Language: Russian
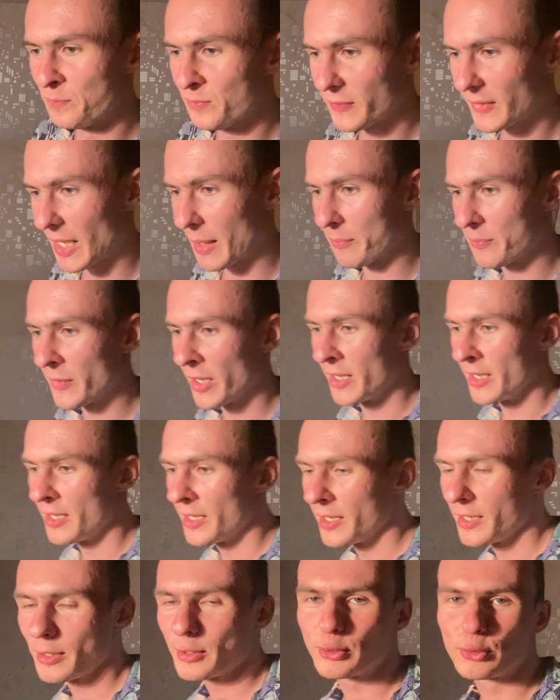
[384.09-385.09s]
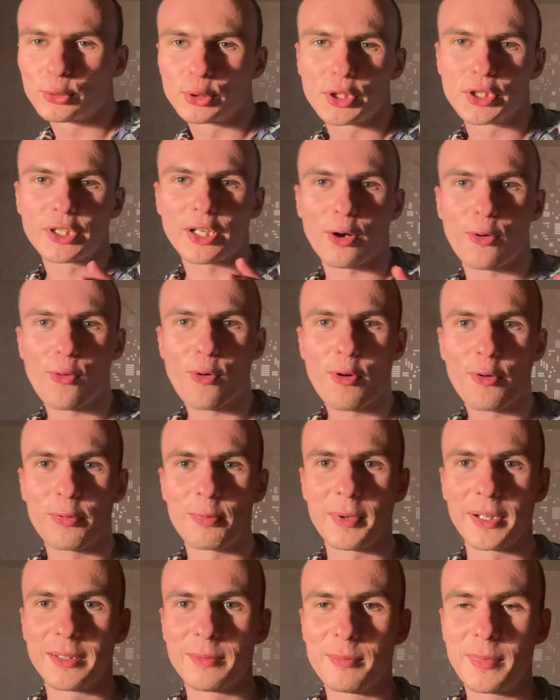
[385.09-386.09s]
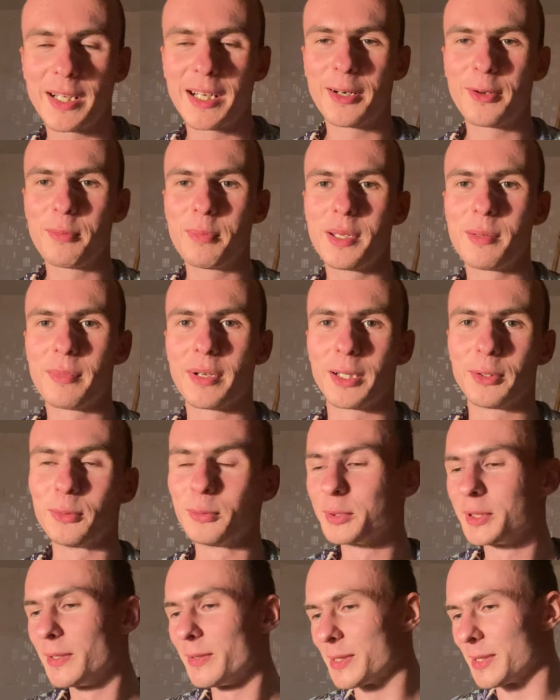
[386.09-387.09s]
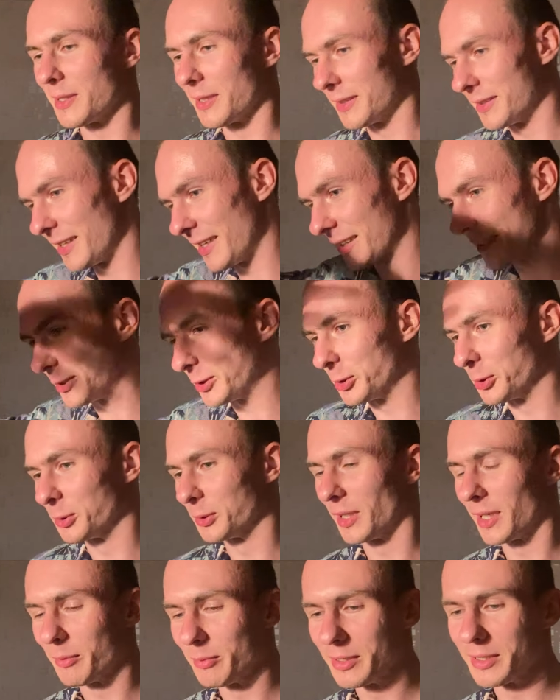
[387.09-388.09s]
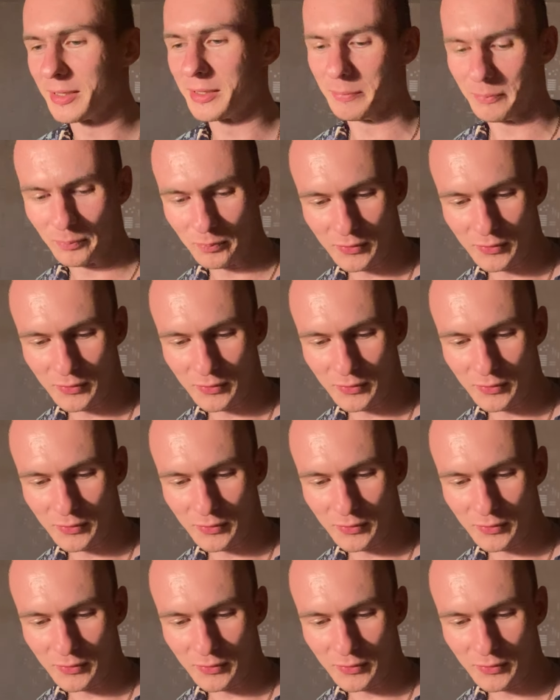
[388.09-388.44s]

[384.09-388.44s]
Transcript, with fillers: Там Ксюшечка Хоффман, моя любимая, ну, удивительно, да, что как бы